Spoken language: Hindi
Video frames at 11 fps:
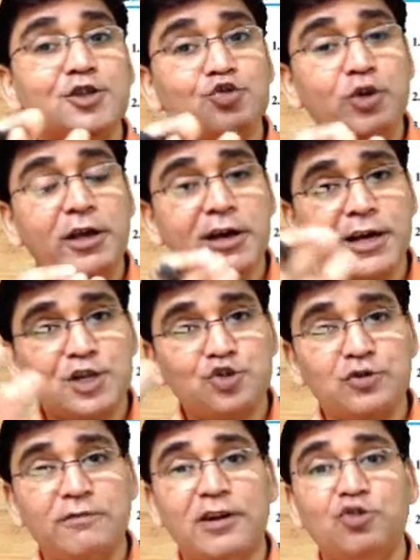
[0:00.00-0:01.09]
तो ये
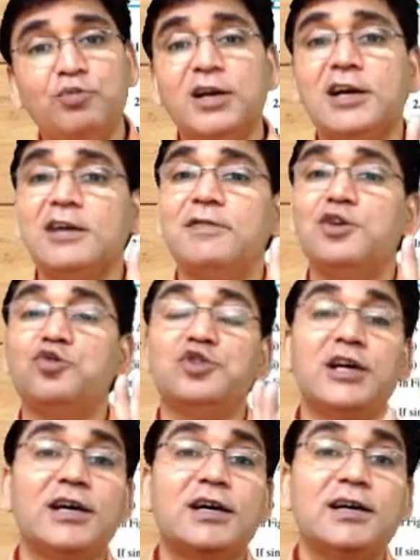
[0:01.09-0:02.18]
एक्चुअल वैल्यू में कन्वर्ट हो
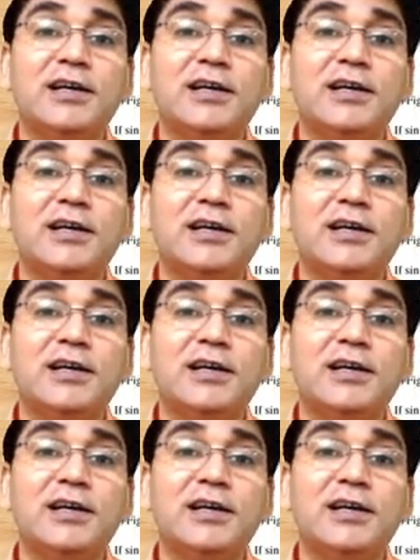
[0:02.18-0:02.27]
जाएगा